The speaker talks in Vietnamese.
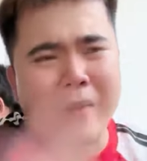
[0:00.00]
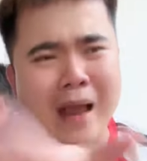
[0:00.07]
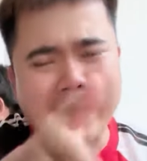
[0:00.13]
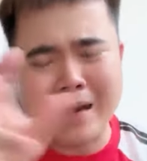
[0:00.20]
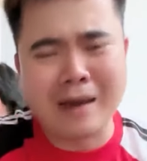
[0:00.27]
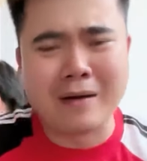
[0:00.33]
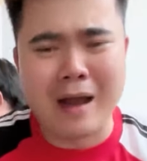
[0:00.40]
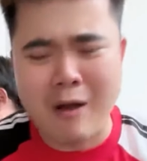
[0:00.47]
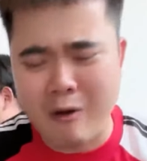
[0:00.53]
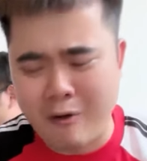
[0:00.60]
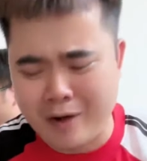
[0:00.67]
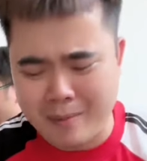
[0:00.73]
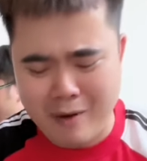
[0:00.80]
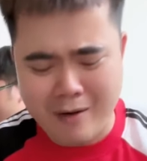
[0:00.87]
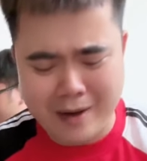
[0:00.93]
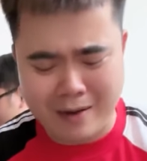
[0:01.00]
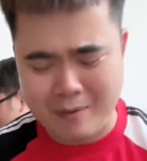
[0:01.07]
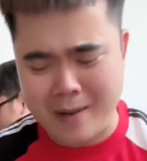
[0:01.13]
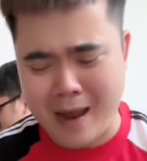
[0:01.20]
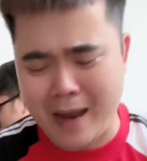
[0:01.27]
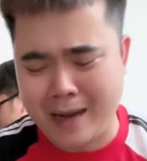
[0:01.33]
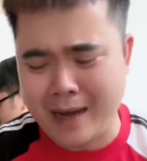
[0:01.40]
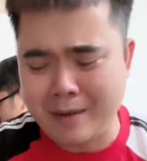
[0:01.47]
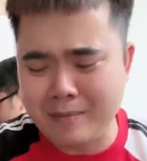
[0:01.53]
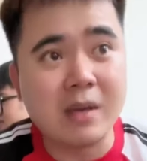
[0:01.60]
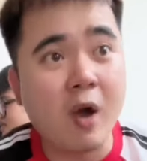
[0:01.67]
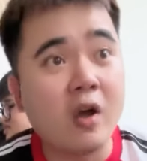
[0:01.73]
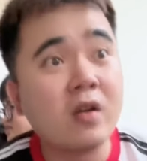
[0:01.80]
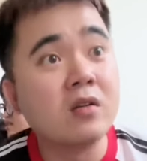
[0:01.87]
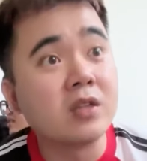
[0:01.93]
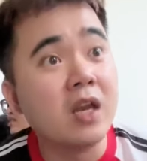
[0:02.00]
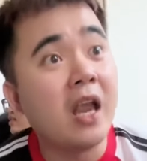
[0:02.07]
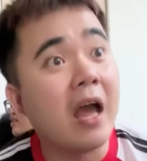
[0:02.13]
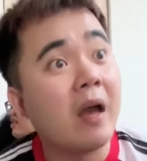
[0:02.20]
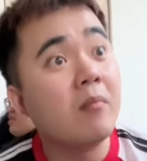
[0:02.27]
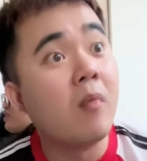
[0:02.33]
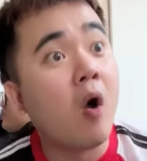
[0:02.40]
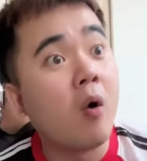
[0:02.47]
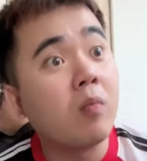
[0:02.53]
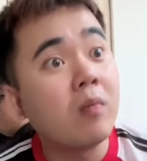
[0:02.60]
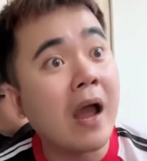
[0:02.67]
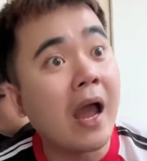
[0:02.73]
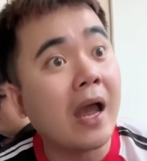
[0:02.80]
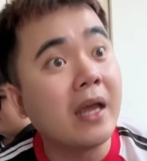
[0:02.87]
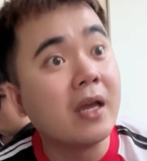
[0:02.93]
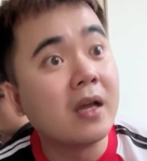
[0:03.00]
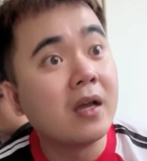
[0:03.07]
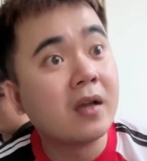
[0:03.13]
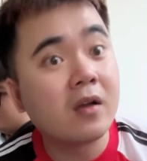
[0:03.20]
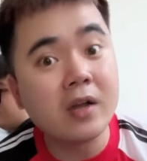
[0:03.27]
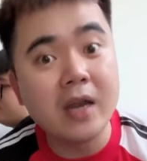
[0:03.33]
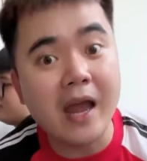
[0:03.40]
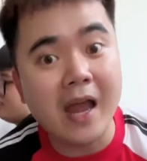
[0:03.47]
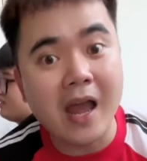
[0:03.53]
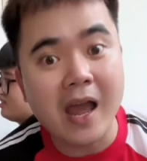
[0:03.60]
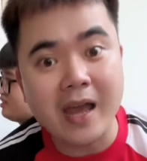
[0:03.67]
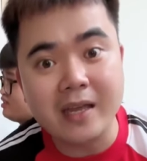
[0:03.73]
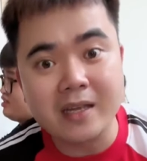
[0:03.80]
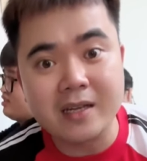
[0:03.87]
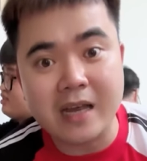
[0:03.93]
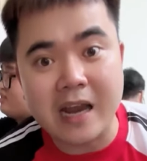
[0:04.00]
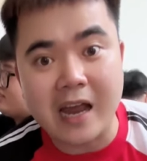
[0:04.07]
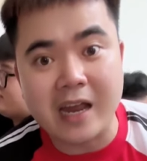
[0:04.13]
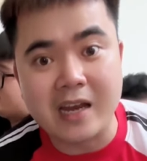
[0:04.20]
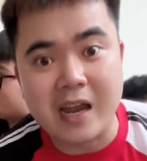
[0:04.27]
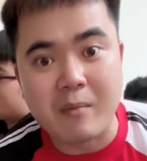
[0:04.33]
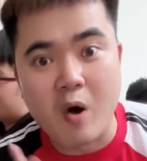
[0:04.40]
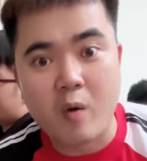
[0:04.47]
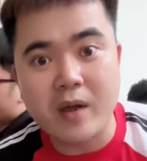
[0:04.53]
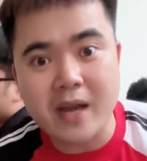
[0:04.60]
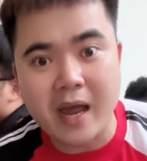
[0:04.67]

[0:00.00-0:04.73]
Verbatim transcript: bán cái này được đâu cái món này nó bày hày lắm để bỏ đường tỷ lệ một hai có nghĩa là hai cái này là một cái